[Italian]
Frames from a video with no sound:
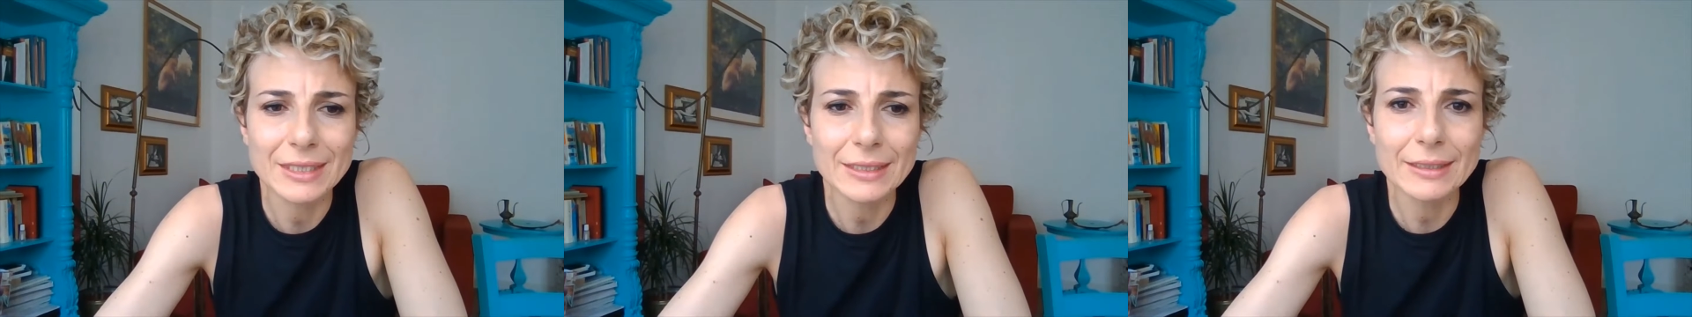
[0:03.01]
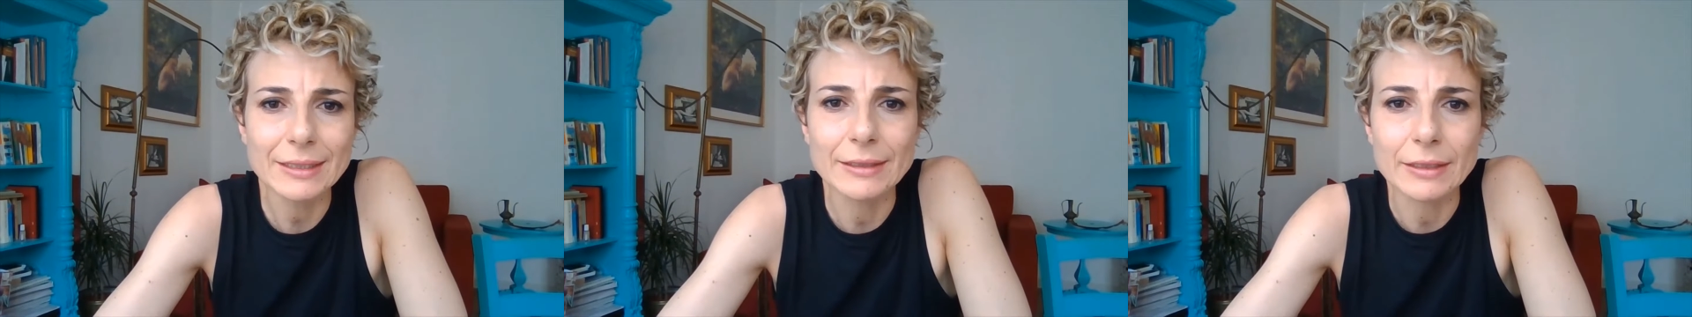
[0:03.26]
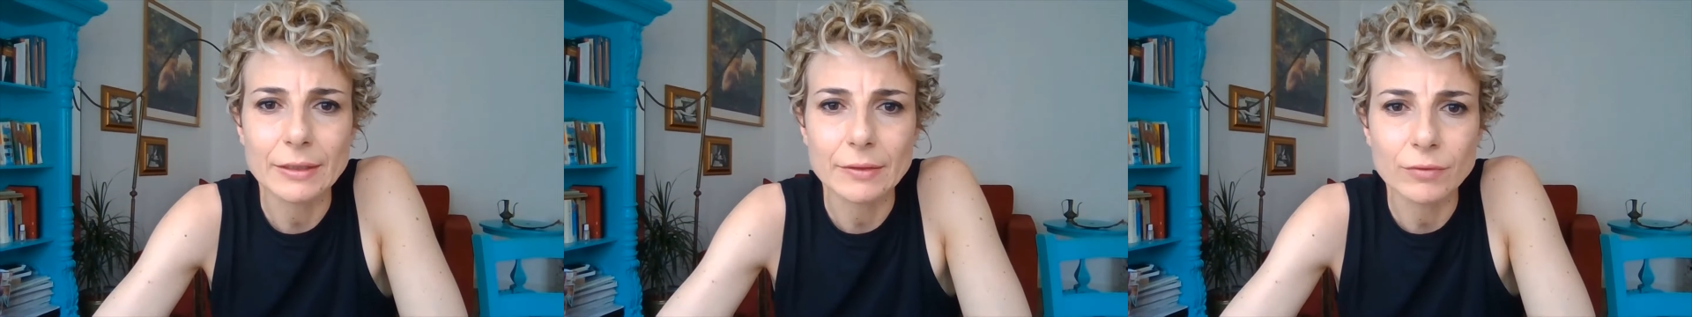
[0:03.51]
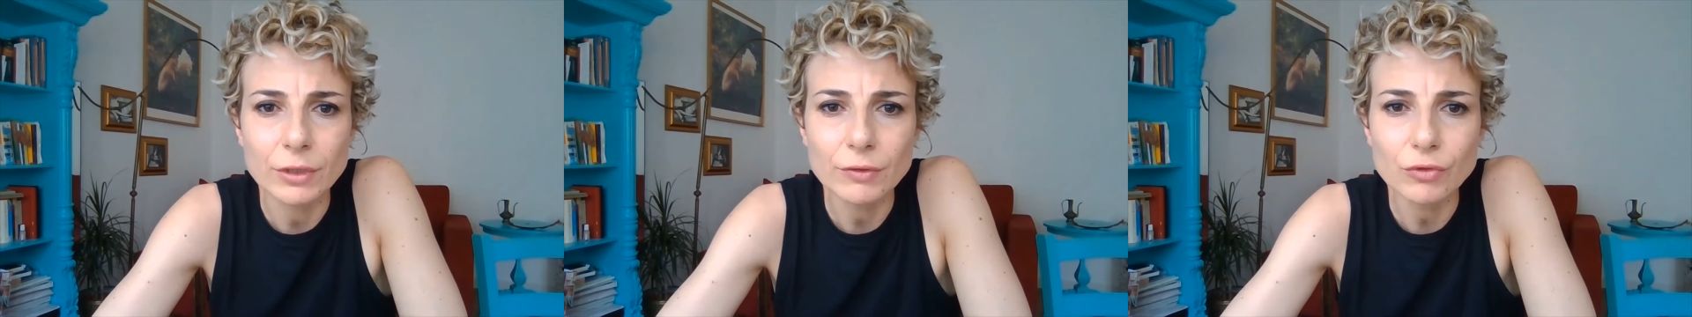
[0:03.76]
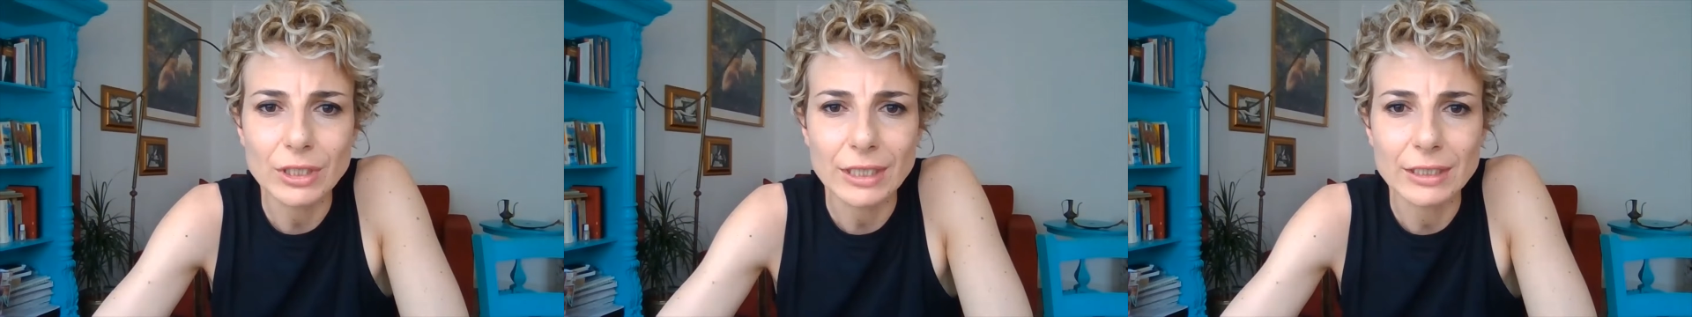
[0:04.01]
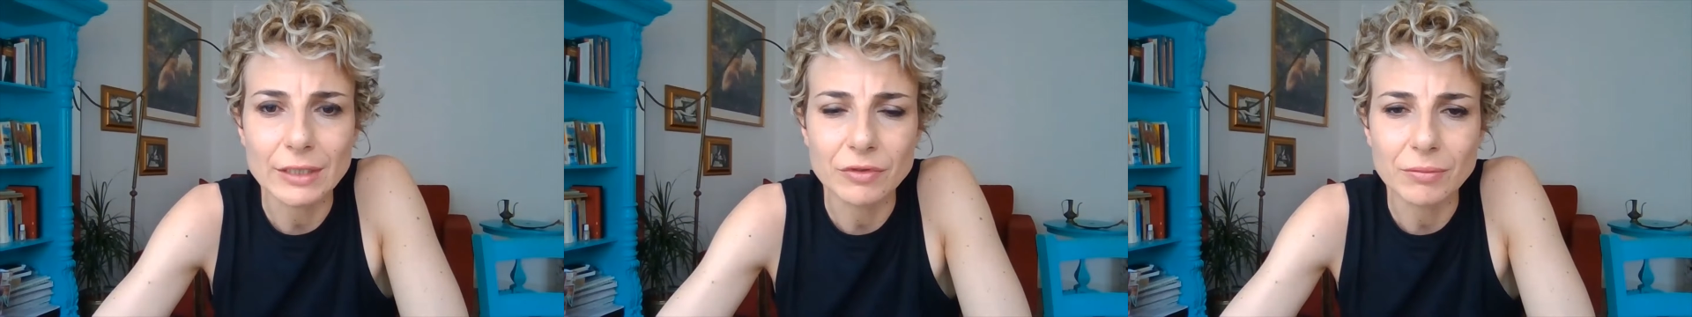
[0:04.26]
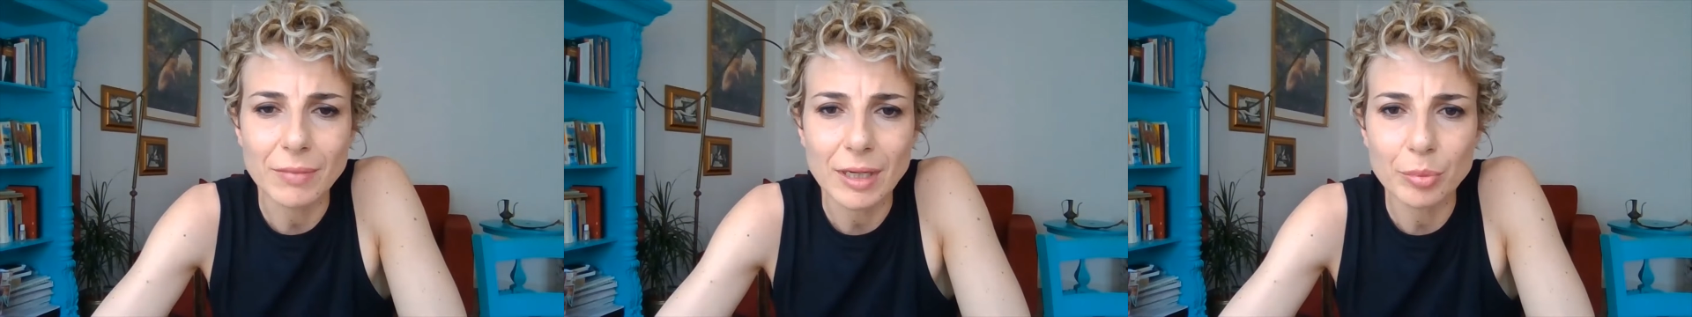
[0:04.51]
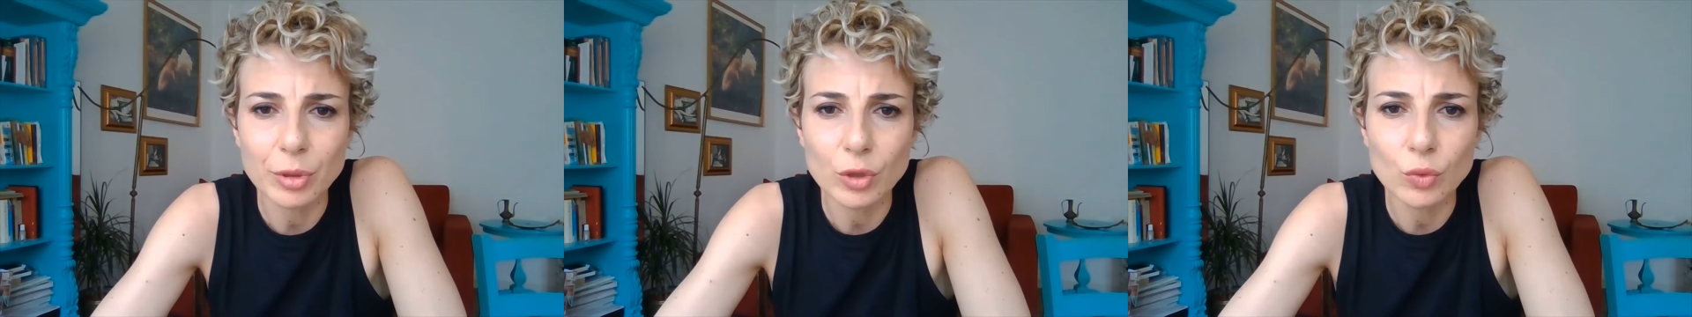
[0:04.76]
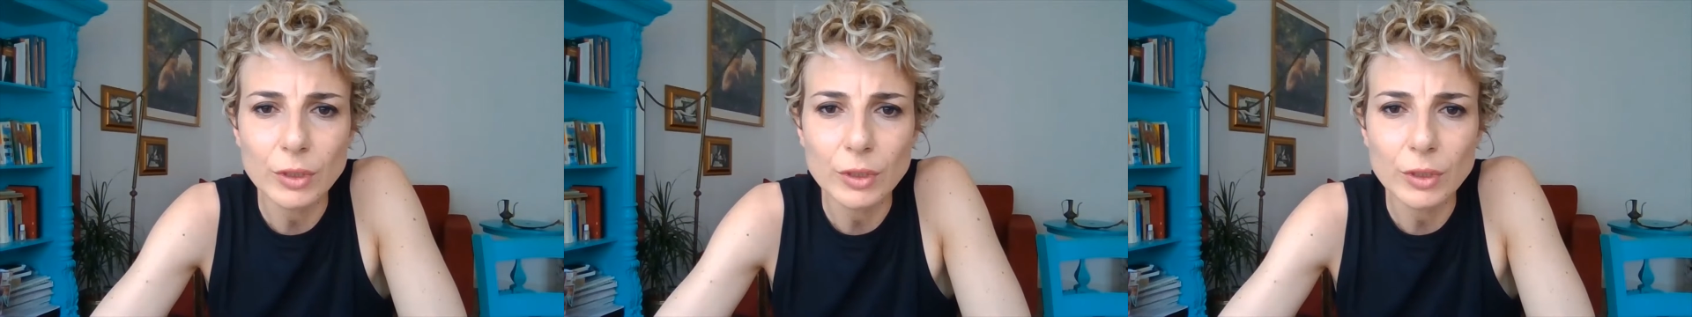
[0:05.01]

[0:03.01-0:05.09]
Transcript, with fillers: Sentite, volevo chiedervi, ma per